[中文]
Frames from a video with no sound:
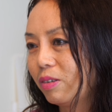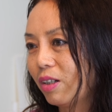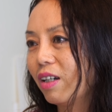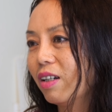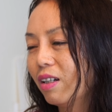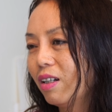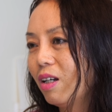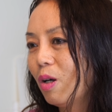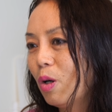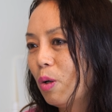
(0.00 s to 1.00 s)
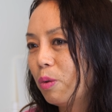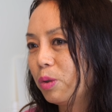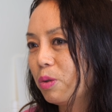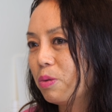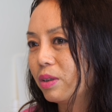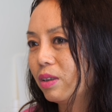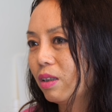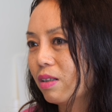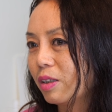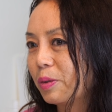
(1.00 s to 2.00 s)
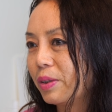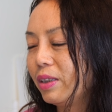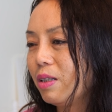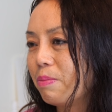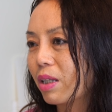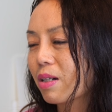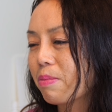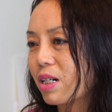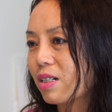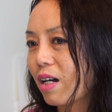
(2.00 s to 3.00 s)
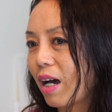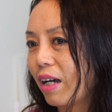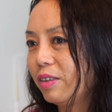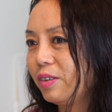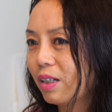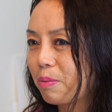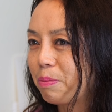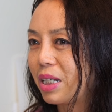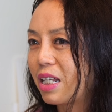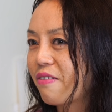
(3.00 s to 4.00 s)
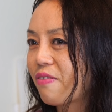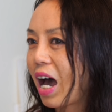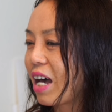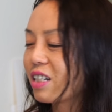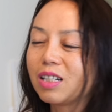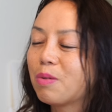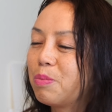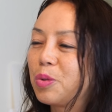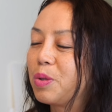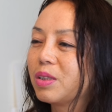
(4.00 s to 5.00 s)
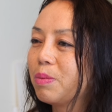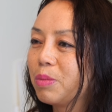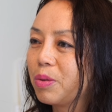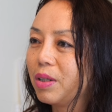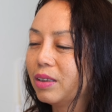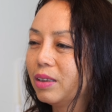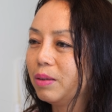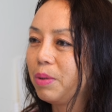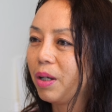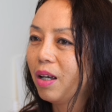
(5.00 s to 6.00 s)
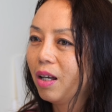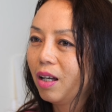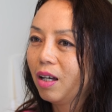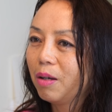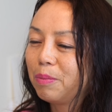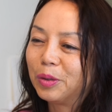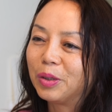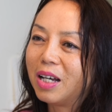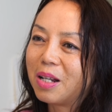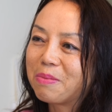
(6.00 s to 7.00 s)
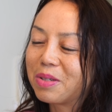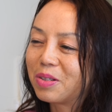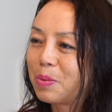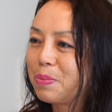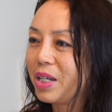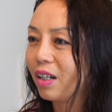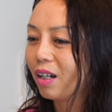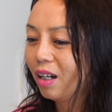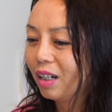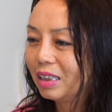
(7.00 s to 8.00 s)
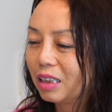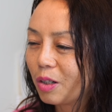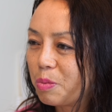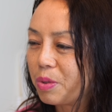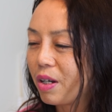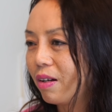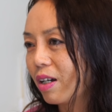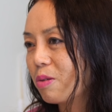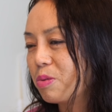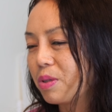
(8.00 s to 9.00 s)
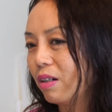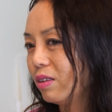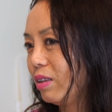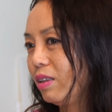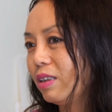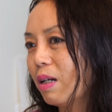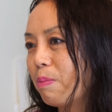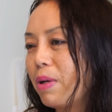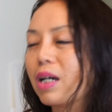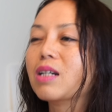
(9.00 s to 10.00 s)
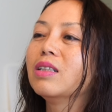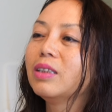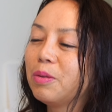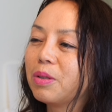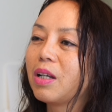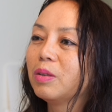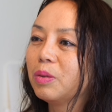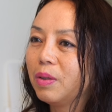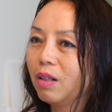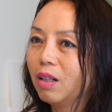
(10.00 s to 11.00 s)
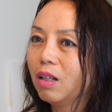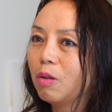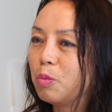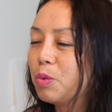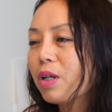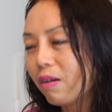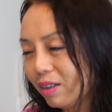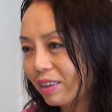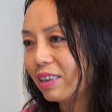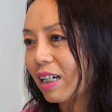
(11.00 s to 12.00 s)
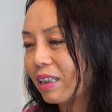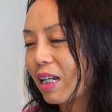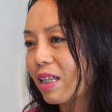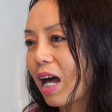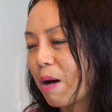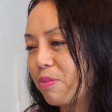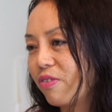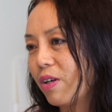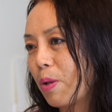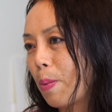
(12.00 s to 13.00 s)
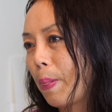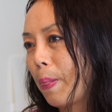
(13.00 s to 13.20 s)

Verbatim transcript: 对，我觉得我知道你从心里面特别热爱，就像每天发这么多、这么多的视频，比如说那么多人评这个无聊、那个无聊。实际上，每个人生活当中无聊的时间占大部分，